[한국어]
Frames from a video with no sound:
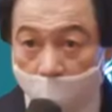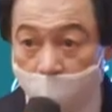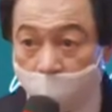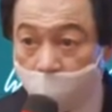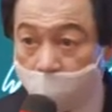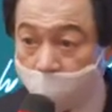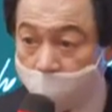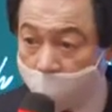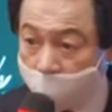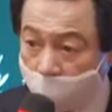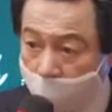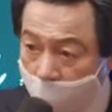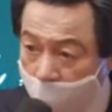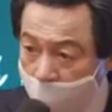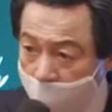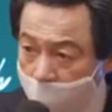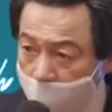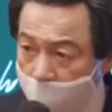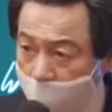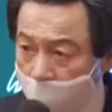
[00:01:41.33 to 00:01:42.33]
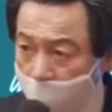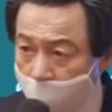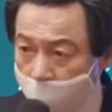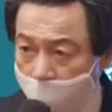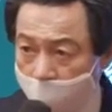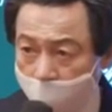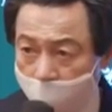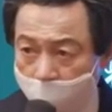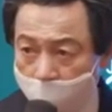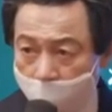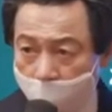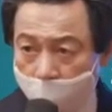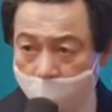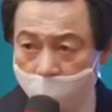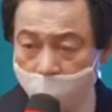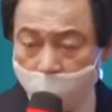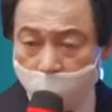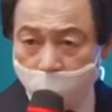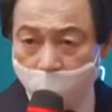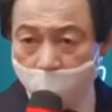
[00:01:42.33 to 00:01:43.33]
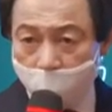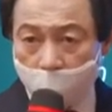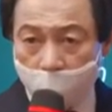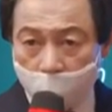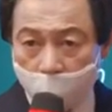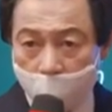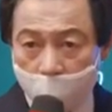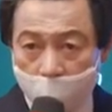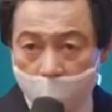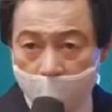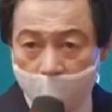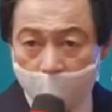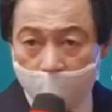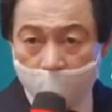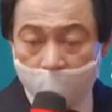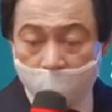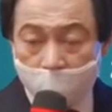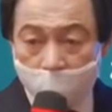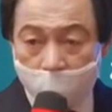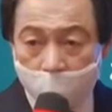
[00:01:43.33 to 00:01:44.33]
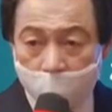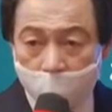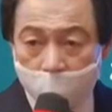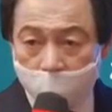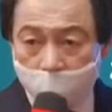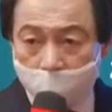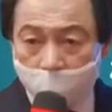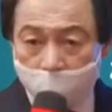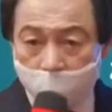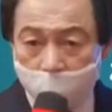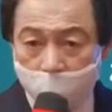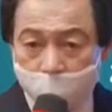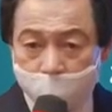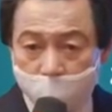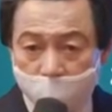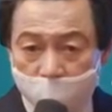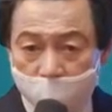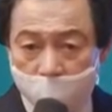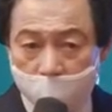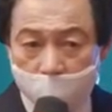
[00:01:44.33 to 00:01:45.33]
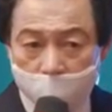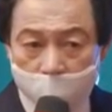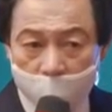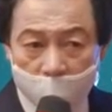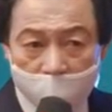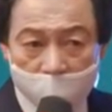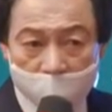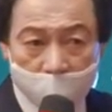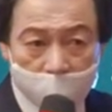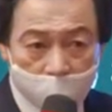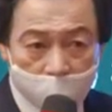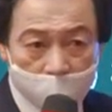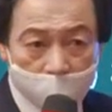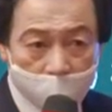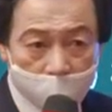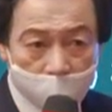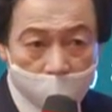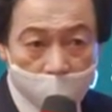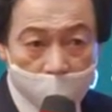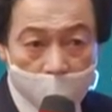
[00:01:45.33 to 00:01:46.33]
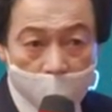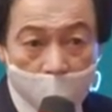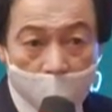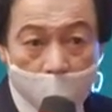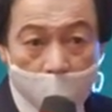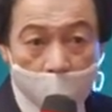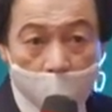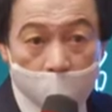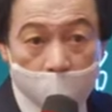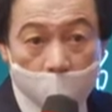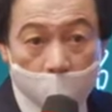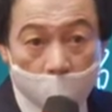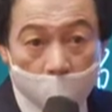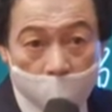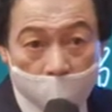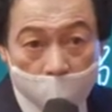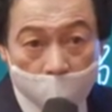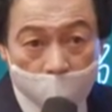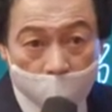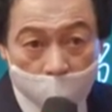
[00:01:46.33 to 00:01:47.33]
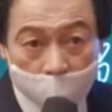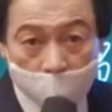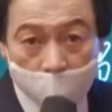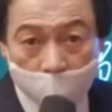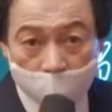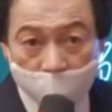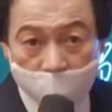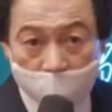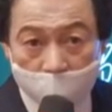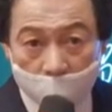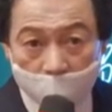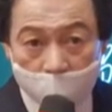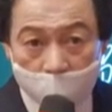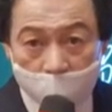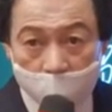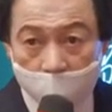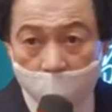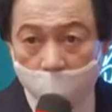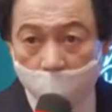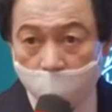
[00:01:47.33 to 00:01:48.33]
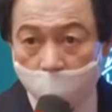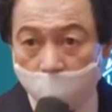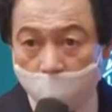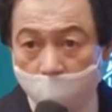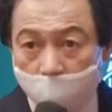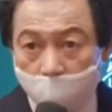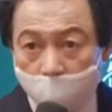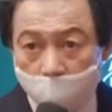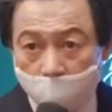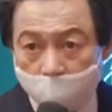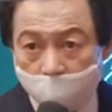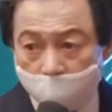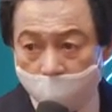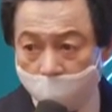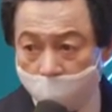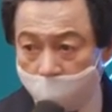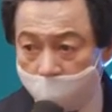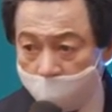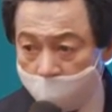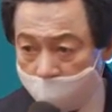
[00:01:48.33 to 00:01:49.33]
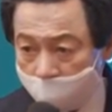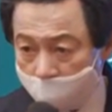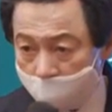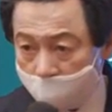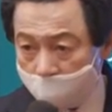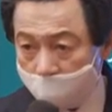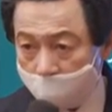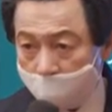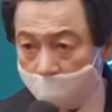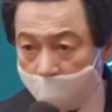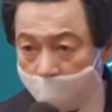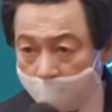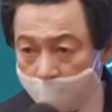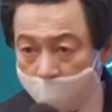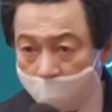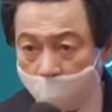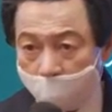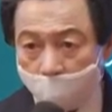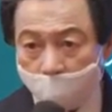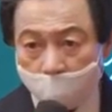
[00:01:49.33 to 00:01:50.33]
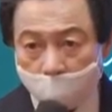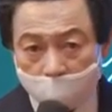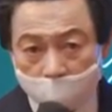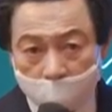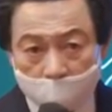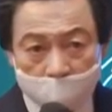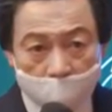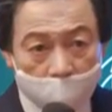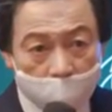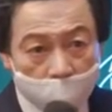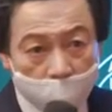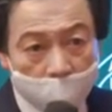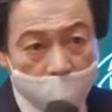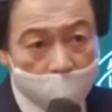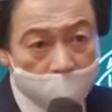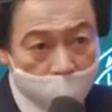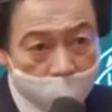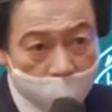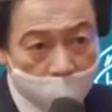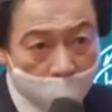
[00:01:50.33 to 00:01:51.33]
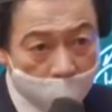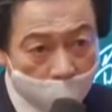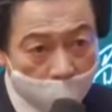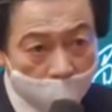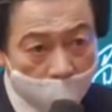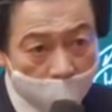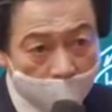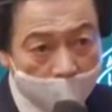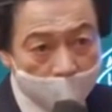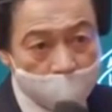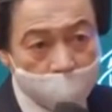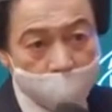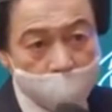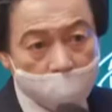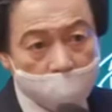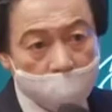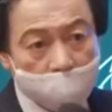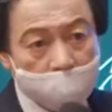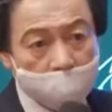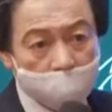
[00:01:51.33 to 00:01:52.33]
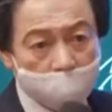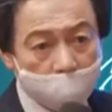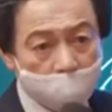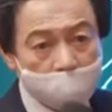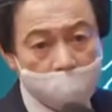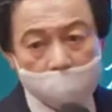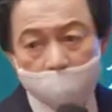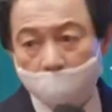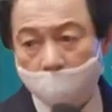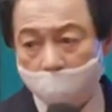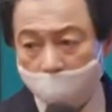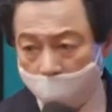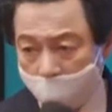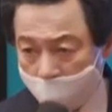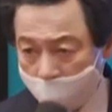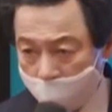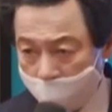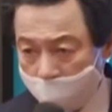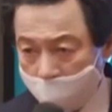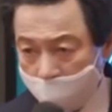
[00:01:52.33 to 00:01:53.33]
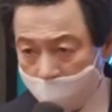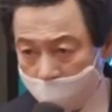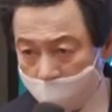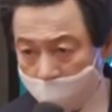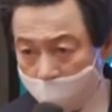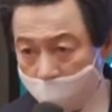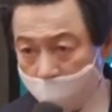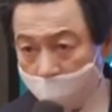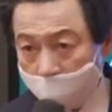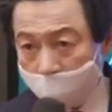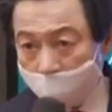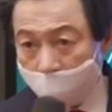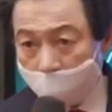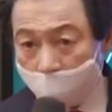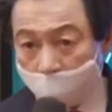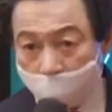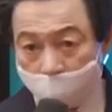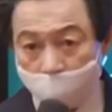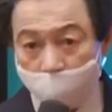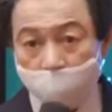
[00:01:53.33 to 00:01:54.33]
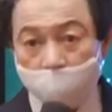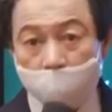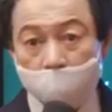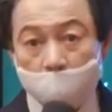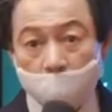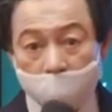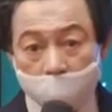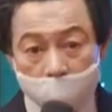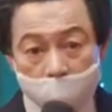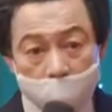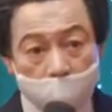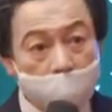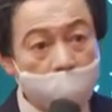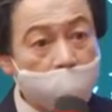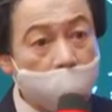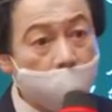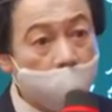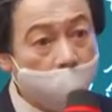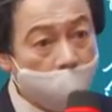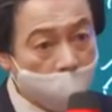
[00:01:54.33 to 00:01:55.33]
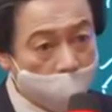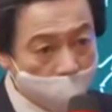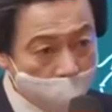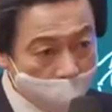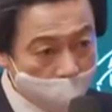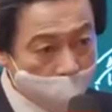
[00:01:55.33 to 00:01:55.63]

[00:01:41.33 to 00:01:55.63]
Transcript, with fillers: 수소탄은 이 모든 것이 에너지인데 이 에너지를 분열 반대로 오히려 원자를 묶어주는 거지. 묶을 때 나오는 에너지가 분열 때보다 더 많아. 그래서 수소탄이 더 무서워.